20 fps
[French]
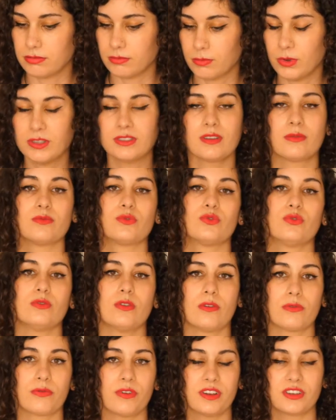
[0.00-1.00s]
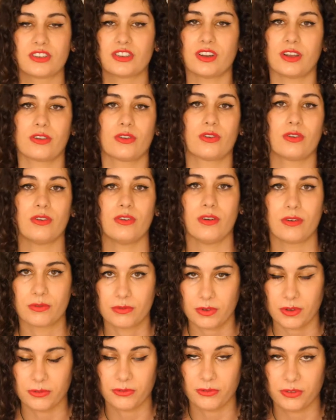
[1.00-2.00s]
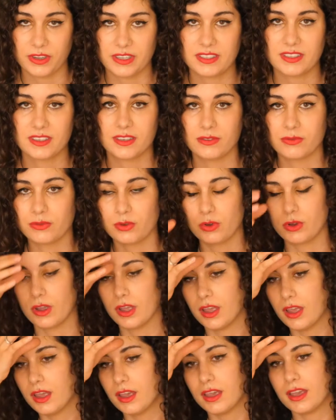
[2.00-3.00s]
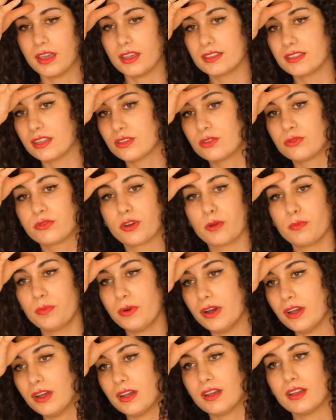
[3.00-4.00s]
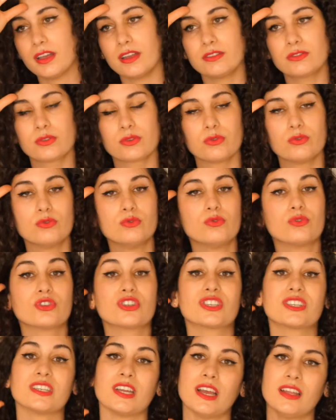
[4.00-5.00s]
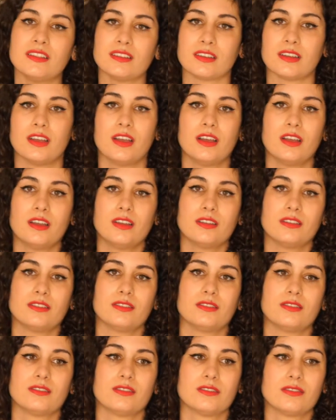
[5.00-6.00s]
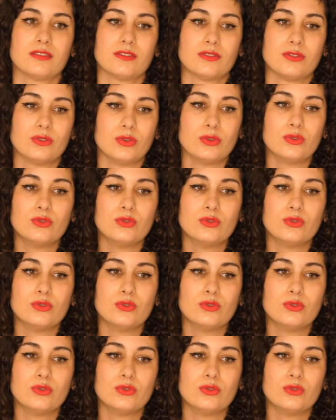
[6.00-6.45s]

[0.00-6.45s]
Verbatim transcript: Moi, ça me tue en fait. Chacun fait ce qu'il veut. Et ça ne devrait pas être une gêne de